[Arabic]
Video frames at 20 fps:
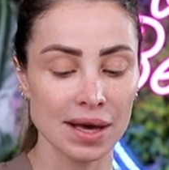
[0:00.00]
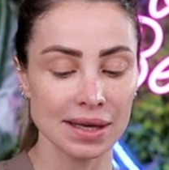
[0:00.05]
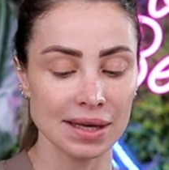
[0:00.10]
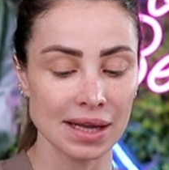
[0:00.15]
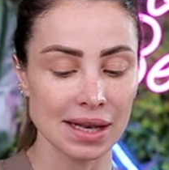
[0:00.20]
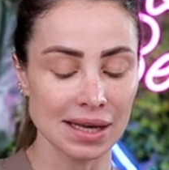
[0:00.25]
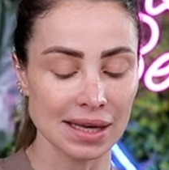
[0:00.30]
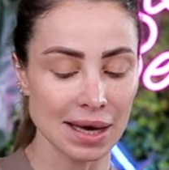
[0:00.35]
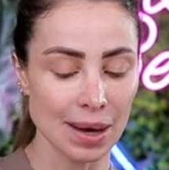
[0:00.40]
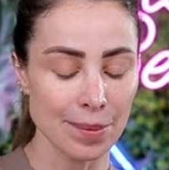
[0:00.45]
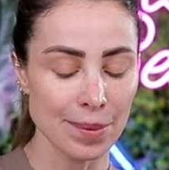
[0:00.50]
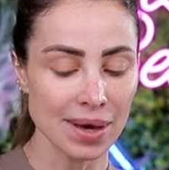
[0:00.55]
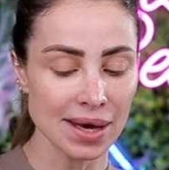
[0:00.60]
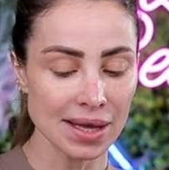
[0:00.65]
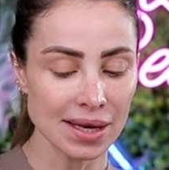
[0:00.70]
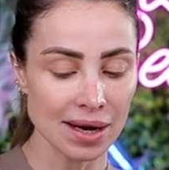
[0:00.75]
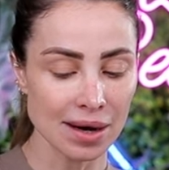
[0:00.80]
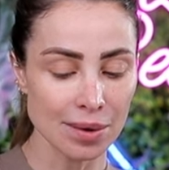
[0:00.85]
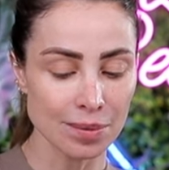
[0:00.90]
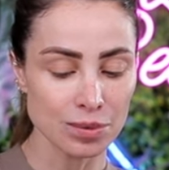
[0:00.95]
يلي
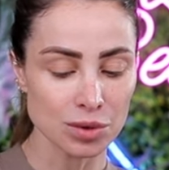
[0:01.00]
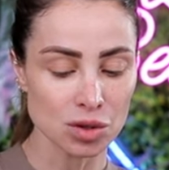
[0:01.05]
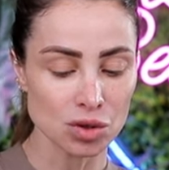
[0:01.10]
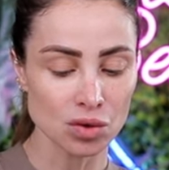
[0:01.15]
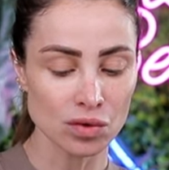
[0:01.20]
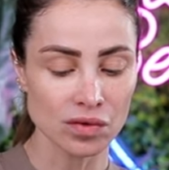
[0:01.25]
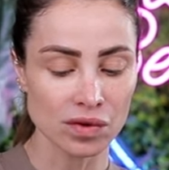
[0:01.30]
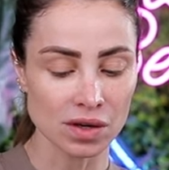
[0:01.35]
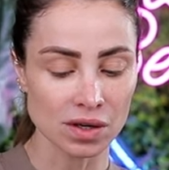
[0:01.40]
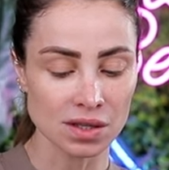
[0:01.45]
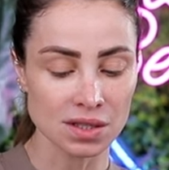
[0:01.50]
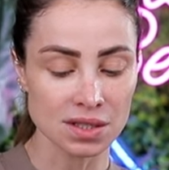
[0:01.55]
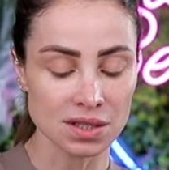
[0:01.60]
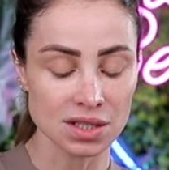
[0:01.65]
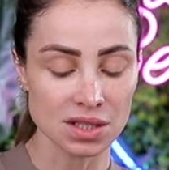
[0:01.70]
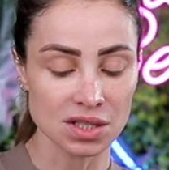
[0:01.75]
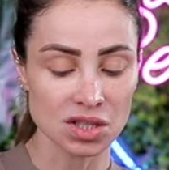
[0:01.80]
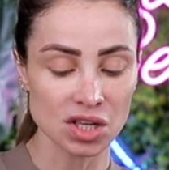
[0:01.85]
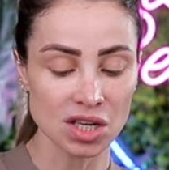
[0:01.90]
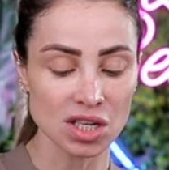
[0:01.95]
كمان بتشوفوا
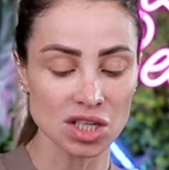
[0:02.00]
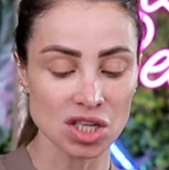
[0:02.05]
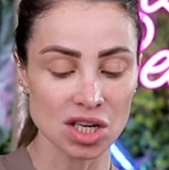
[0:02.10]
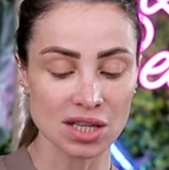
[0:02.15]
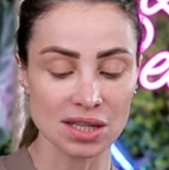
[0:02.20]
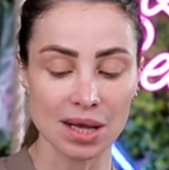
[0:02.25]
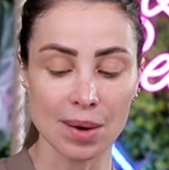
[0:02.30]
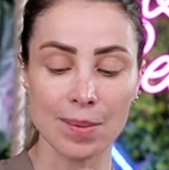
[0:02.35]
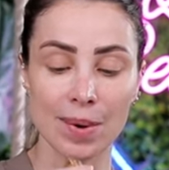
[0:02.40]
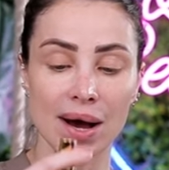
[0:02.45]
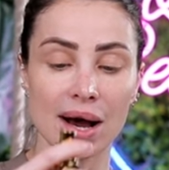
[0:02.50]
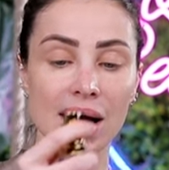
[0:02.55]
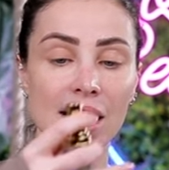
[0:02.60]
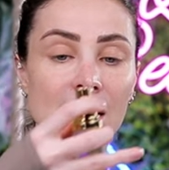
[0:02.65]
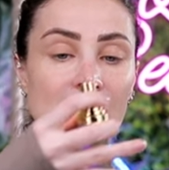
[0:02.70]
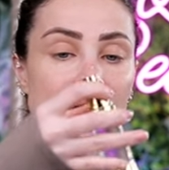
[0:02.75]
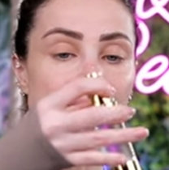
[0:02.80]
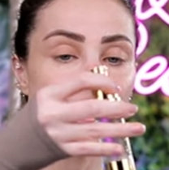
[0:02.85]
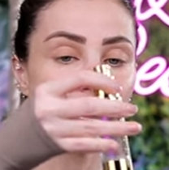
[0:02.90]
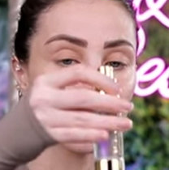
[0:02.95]
الكونسنتريشن تبع
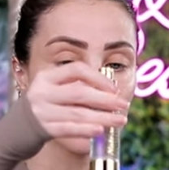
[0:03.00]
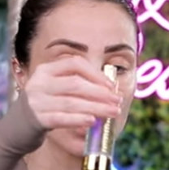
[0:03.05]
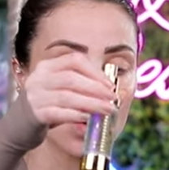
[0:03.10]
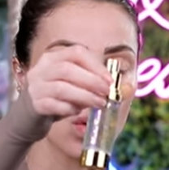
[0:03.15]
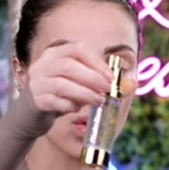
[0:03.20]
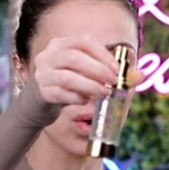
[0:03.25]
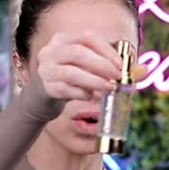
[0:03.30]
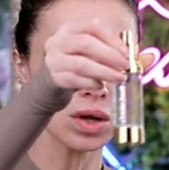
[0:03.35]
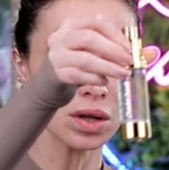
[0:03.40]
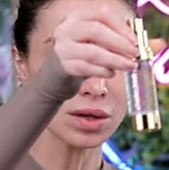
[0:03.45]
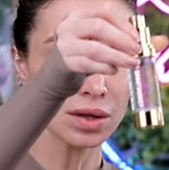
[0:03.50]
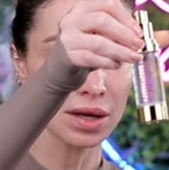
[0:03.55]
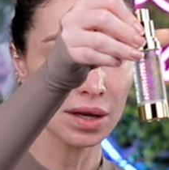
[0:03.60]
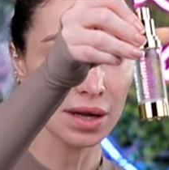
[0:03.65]
الجولد